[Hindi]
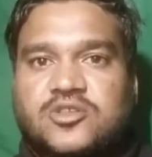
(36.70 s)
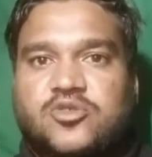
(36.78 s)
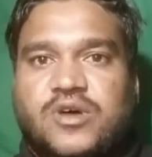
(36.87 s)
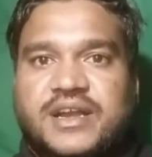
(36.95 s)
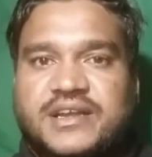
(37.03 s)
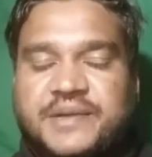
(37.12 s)

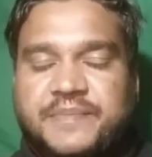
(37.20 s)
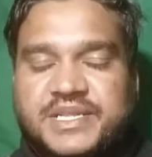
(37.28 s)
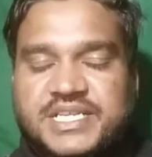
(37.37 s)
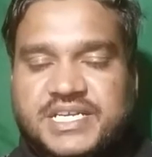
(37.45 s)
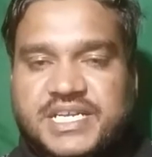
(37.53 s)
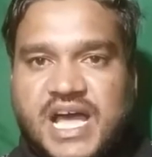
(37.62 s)
तो 100
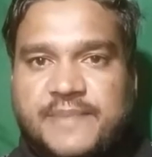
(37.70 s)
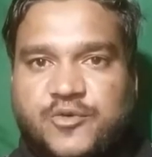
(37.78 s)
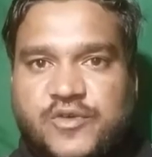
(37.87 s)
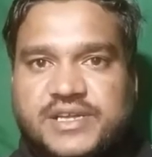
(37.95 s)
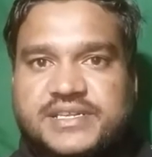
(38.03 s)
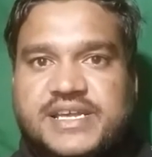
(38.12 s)
परसेंट
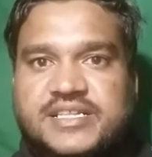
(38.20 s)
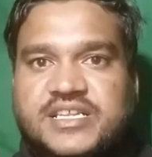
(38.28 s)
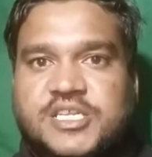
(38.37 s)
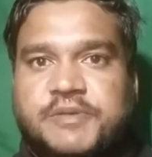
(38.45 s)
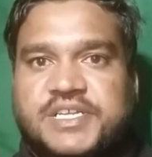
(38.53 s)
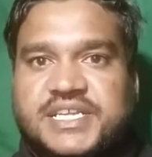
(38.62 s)
आपको एक नेक दिन
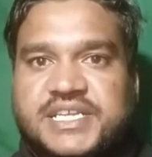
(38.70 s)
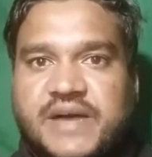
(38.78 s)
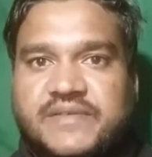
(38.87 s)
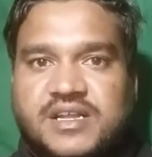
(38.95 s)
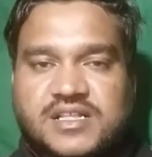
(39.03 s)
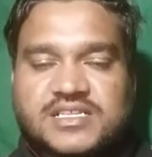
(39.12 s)
इस फीचर की
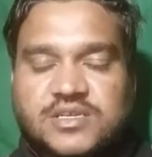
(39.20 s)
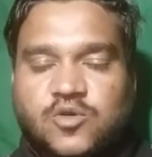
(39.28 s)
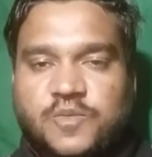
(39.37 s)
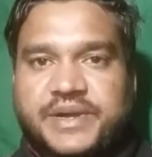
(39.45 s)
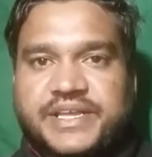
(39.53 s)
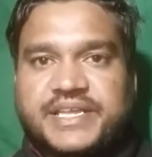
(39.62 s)
आवश्यकता
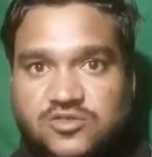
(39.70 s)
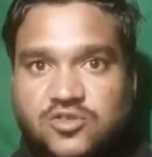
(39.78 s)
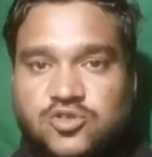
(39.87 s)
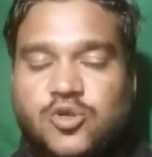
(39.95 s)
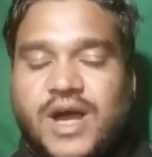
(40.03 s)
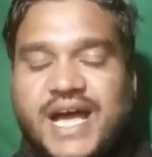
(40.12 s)
जरूर पड़ेगी तो
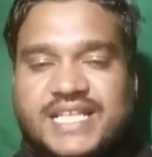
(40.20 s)
दोस्तों